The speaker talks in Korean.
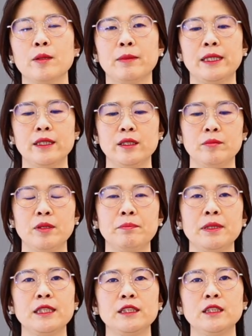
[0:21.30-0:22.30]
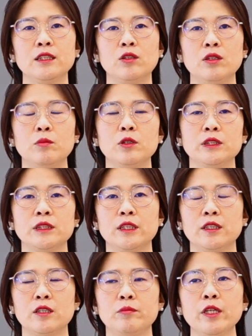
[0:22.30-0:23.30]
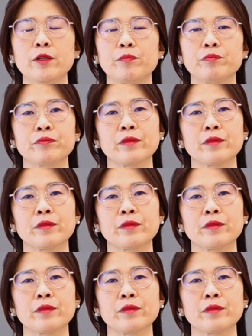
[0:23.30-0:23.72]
만약에 밑판이 넓어지게 되면